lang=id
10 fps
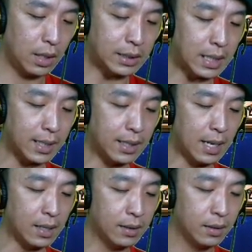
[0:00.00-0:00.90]

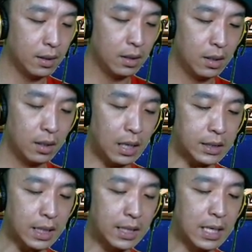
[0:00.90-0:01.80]
Katarina
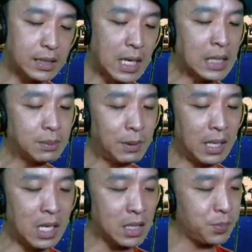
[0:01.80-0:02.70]
Katarina saya
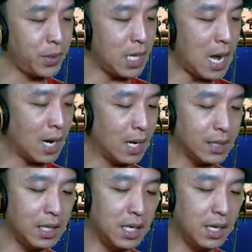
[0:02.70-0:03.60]
sebenarnya speednya
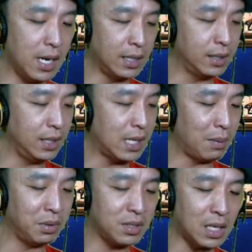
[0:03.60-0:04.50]
agak ketinggian
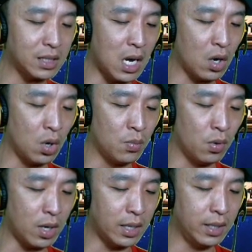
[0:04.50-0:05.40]
tidak bisa saya
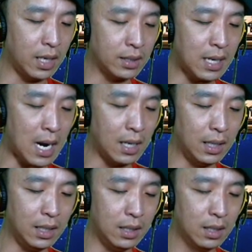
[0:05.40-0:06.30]
kombokan dengan
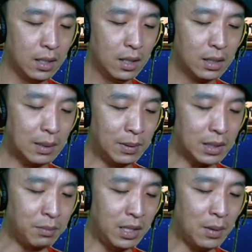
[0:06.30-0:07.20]
Kahli
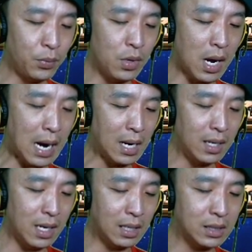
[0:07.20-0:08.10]
teman-teman yang punya
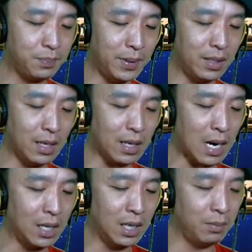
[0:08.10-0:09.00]
Kahli yang speednya
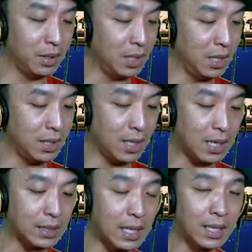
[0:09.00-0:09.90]
Kahli lebih tinggi dari
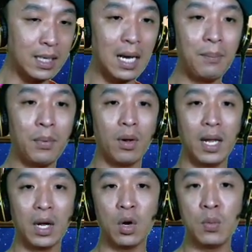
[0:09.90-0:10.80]
Katarina
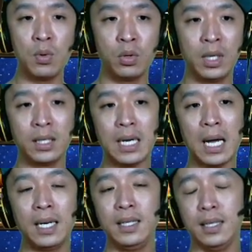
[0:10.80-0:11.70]
boleh combo dengan
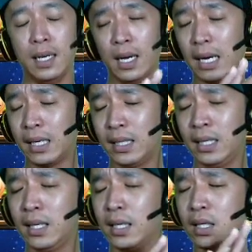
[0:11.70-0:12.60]
Kahli ya
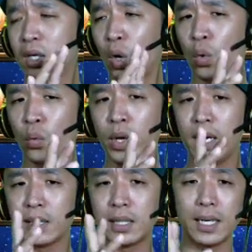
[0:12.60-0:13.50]
Kahli, Chloe,
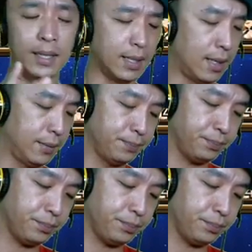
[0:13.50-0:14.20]
Katarina